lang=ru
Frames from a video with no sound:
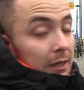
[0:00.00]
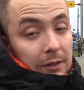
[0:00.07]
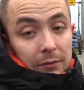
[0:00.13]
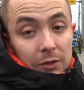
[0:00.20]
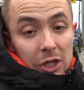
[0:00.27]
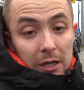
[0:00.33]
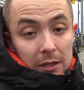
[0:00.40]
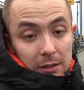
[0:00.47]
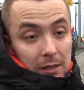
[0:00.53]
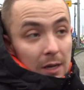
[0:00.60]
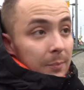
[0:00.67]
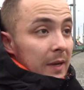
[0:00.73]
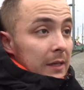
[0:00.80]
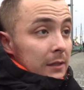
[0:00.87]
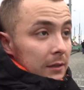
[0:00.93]
отвечать
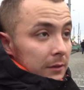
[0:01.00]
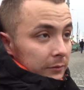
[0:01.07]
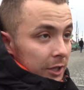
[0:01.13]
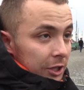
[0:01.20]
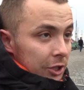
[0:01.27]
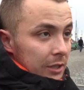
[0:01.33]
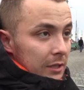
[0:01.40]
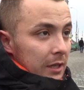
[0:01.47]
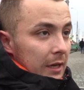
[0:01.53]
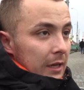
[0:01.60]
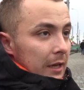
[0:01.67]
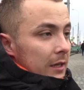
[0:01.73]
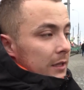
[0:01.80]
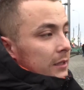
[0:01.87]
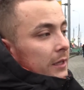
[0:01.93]
опасно в нашей
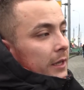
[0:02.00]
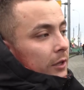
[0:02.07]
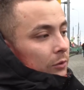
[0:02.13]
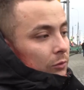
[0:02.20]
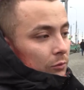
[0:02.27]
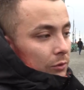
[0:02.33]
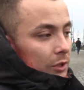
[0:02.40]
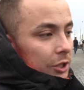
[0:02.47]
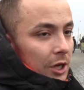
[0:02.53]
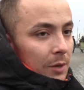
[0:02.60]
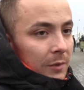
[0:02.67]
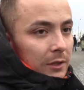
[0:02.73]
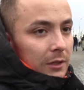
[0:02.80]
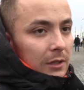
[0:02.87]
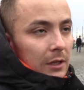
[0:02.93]
стране. не знаю, ну зачем это